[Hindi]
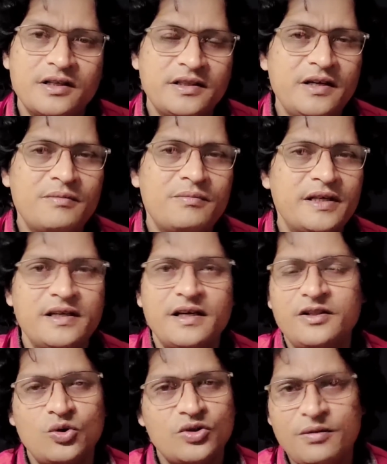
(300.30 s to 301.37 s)
करती है
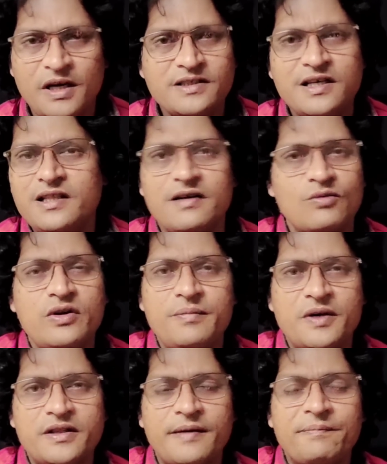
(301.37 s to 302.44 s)
भैया इधर उधर भाग जाता है वो नहीं
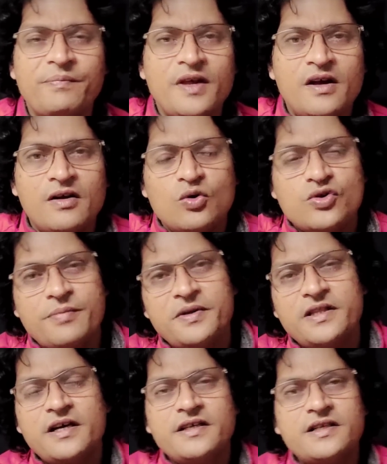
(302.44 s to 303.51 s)
पढ़ता उसे
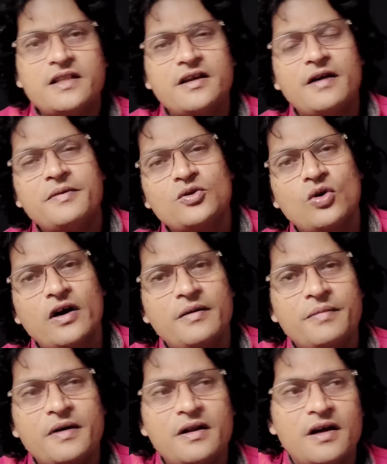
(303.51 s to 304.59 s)
पिता के साथ यहाँ पर
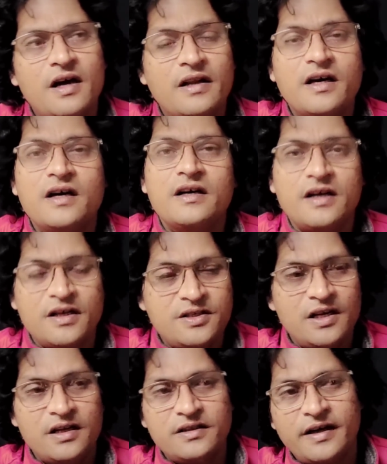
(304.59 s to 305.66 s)
दुकान पर आना
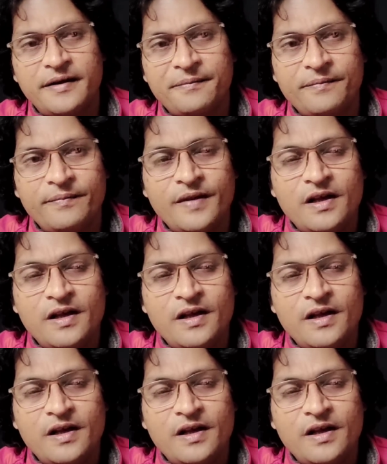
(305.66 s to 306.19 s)
अच्छा लगता है